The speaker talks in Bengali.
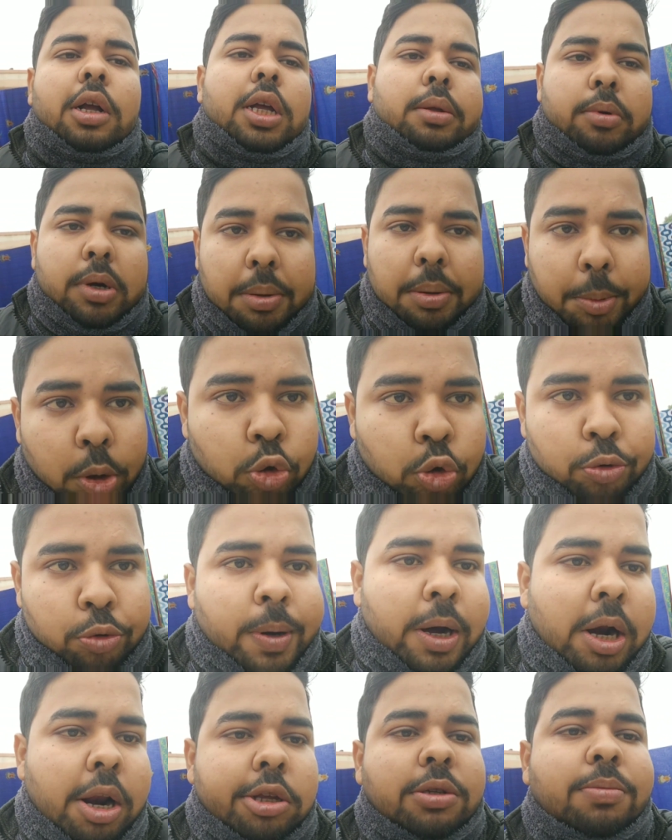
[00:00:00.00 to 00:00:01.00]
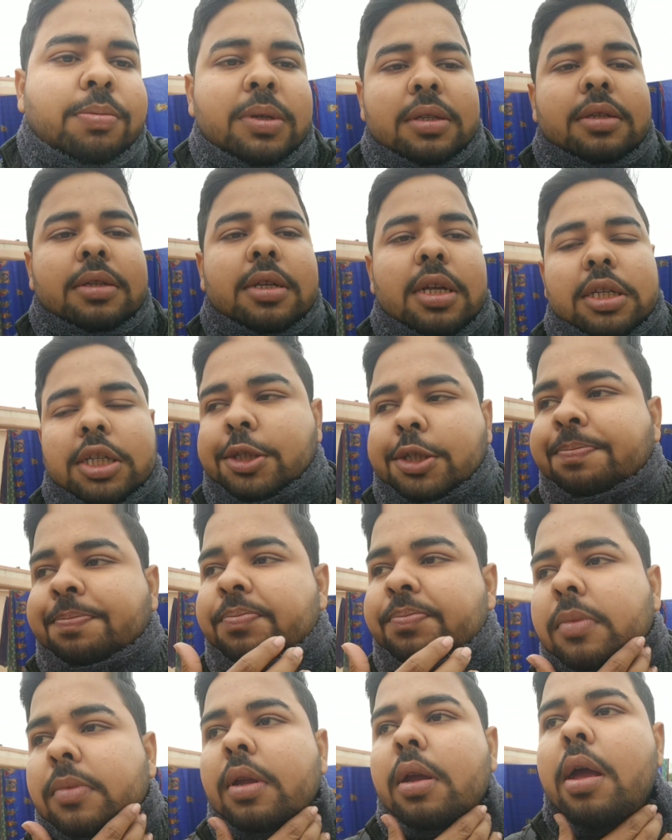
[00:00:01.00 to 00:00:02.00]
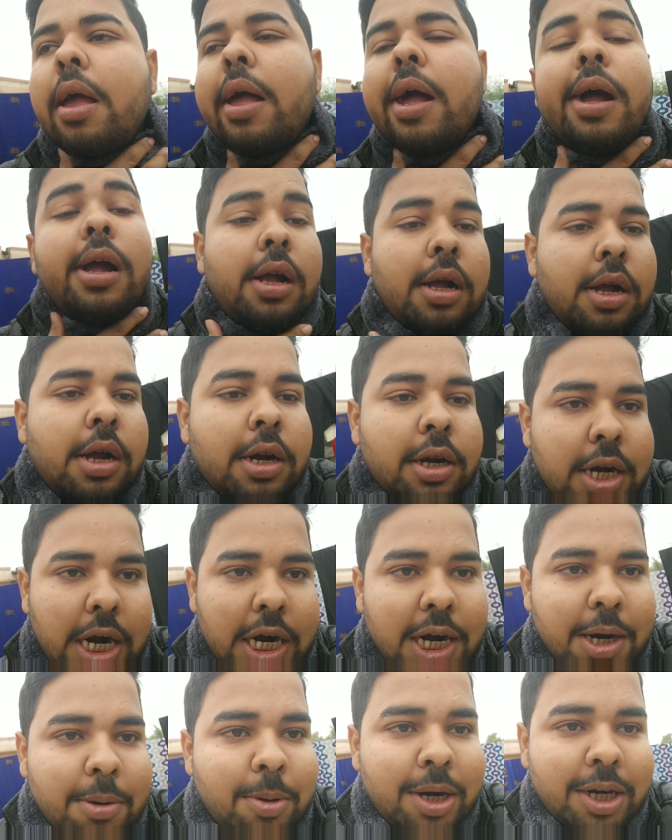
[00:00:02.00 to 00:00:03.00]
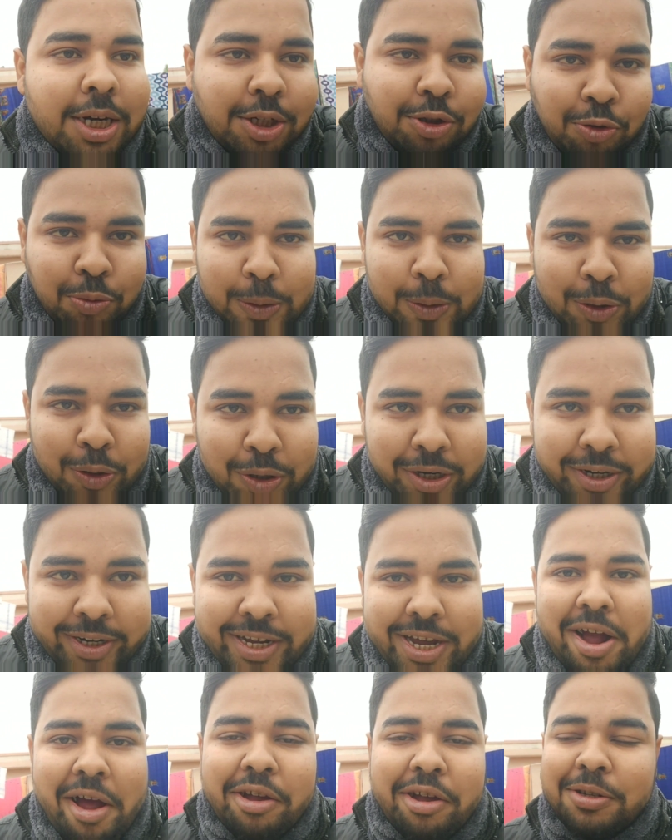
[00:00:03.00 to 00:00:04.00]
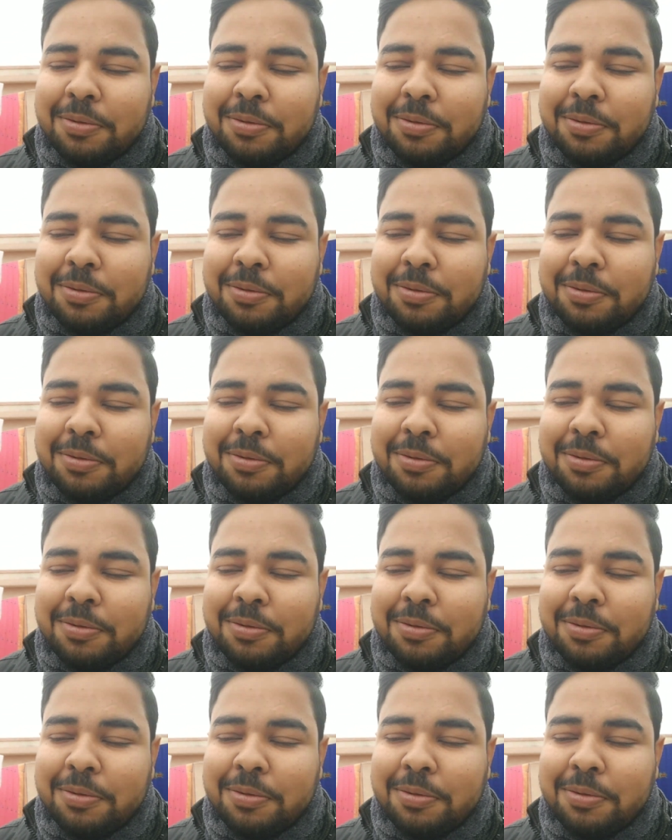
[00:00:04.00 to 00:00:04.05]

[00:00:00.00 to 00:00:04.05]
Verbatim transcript: এবং আমি খুব ভালো আছি বিন্দাস আছি ঠান্ডা ঠান্ডাময় একটা শুভ সকালকে